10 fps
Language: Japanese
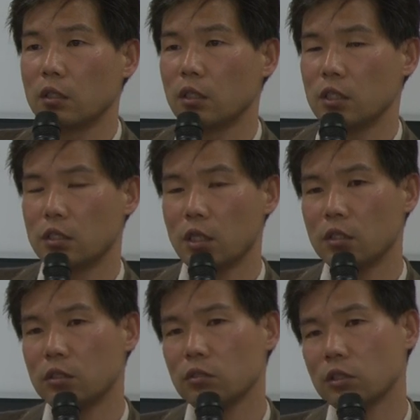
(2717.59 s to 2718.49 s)
で
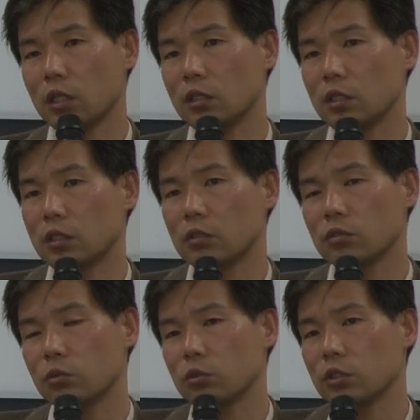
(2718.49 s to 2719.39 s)
2013年に
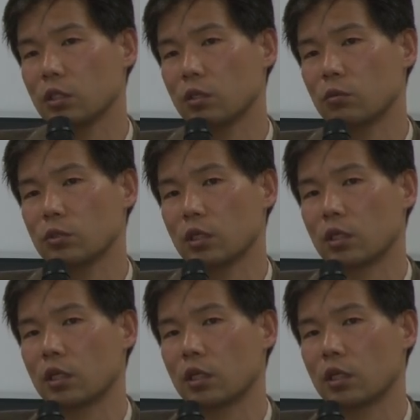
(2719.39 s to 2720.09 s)
急速に成功したの